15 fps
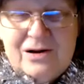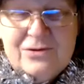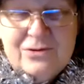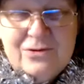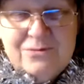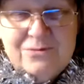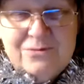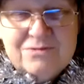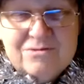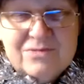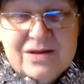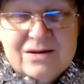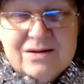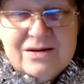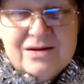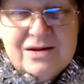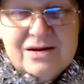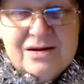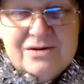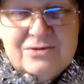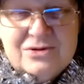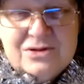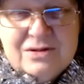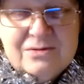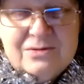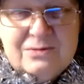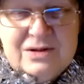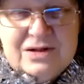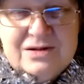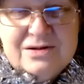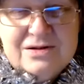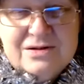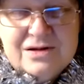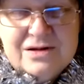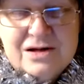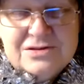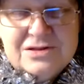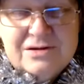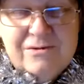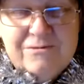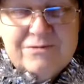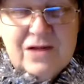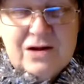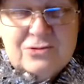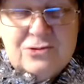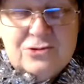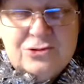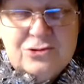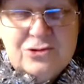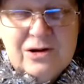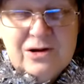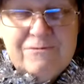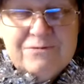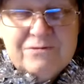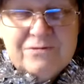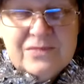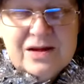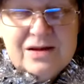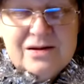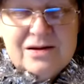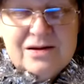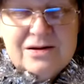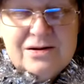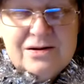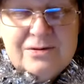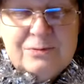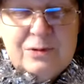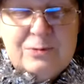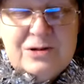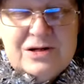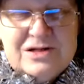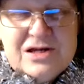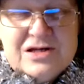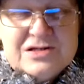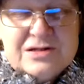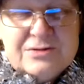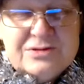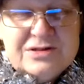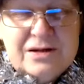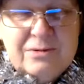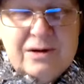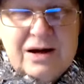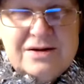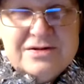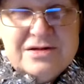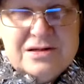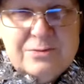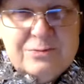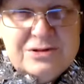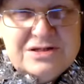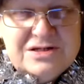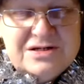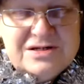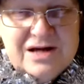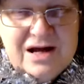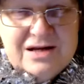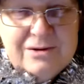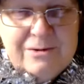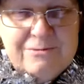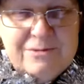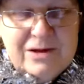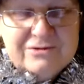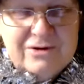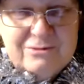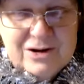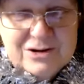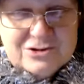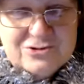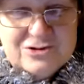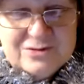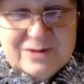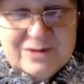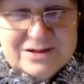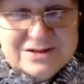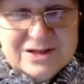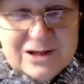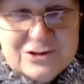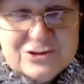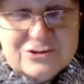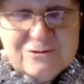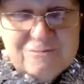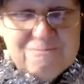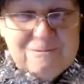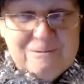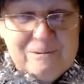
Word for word: Ну, вот мы как-то, как культура, э, по политическим соображениям потеряли первомайскую демонстрацию,